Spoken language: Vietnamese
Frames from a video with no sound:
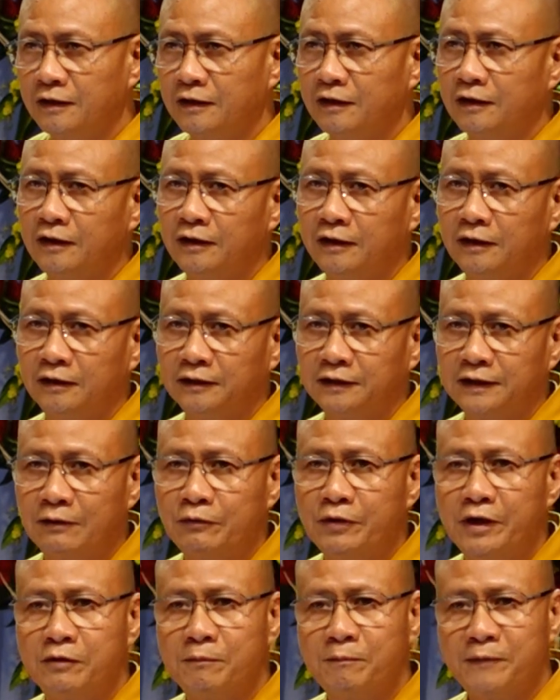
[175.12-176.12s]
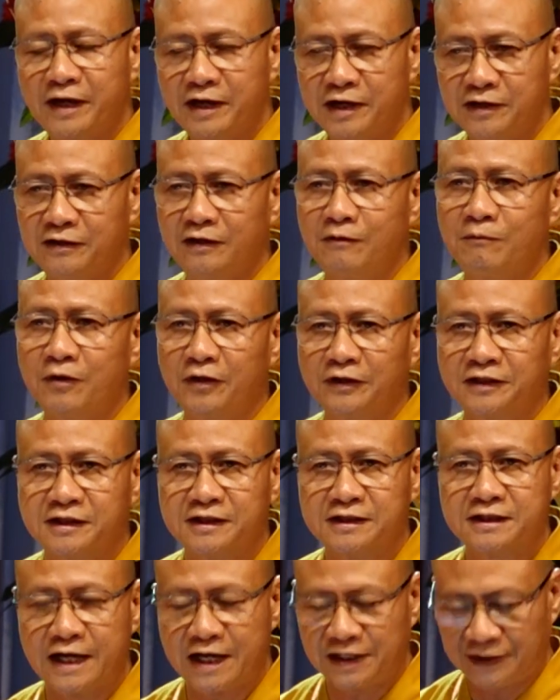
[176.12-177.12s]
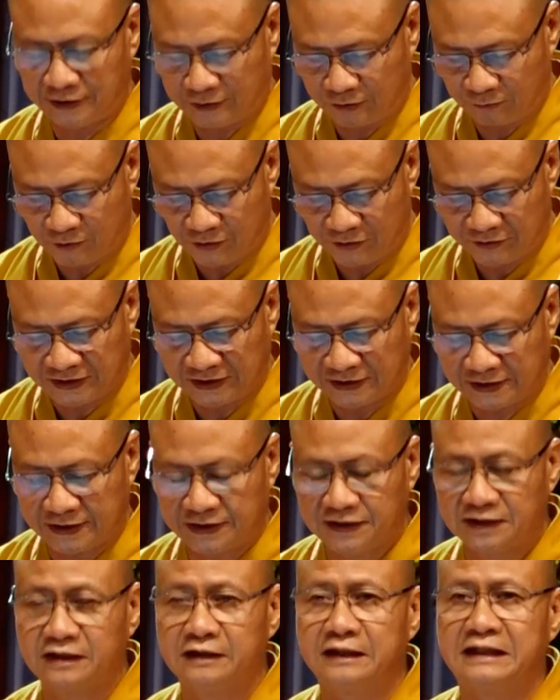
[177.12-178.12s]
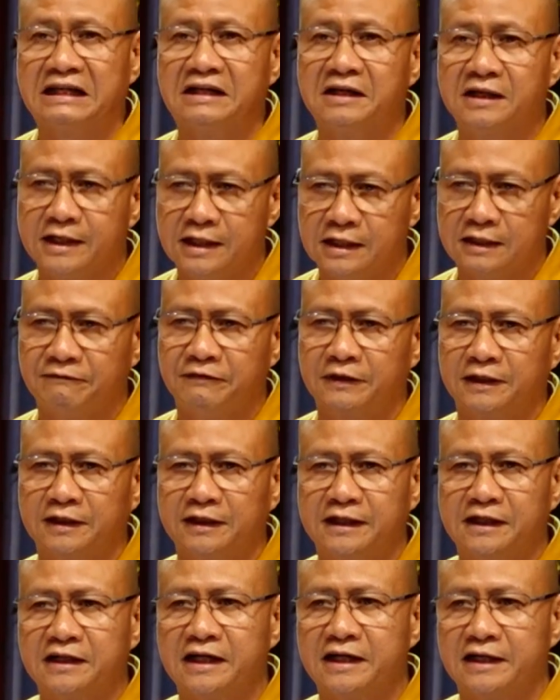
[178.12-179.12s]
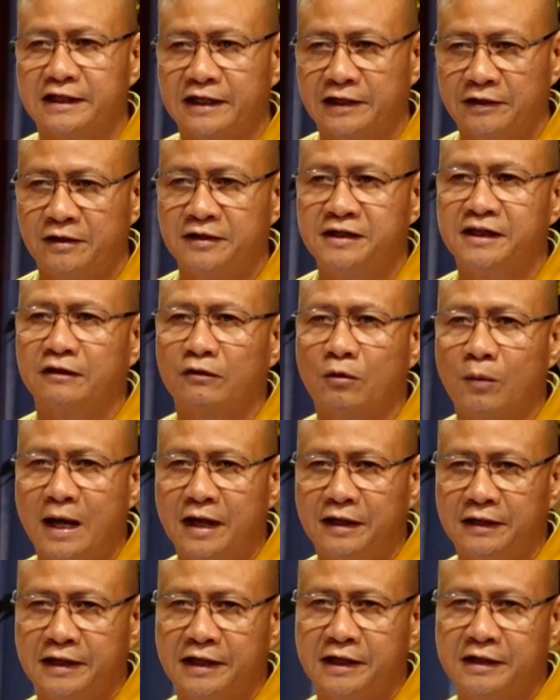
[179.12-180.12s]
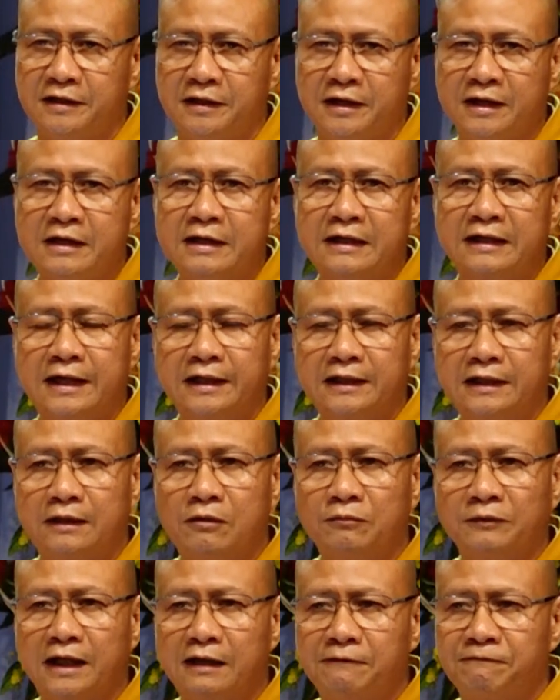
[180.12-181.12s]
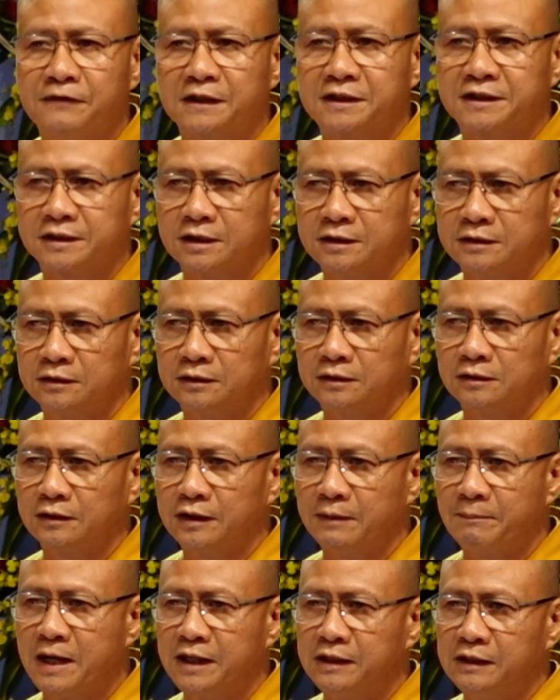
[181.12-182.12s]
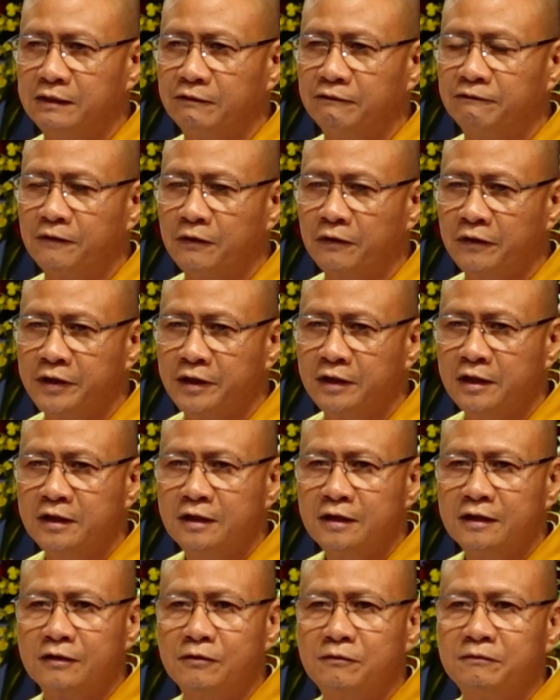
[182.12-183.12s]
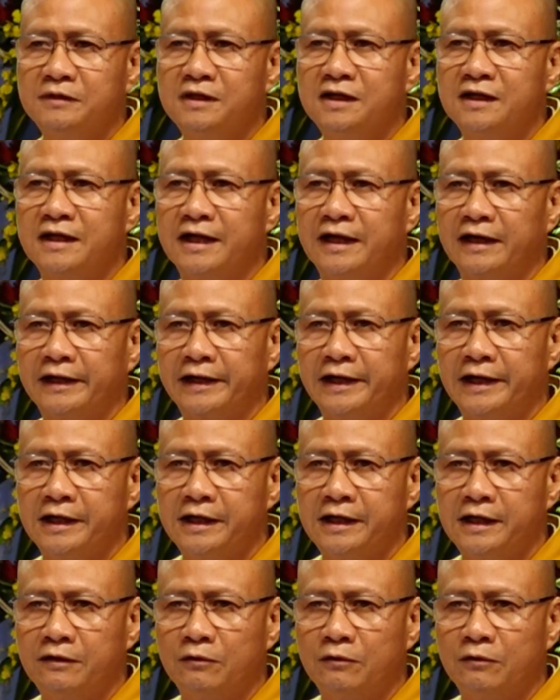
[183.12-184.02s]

à, thảo luận hôm nay nó không có thời gian thì chúng con chỉ xin kiến nghị về cái kiến nghị này nó liên quan đến các cái công tác phật sự cho cái ban điều phối cũng như là cái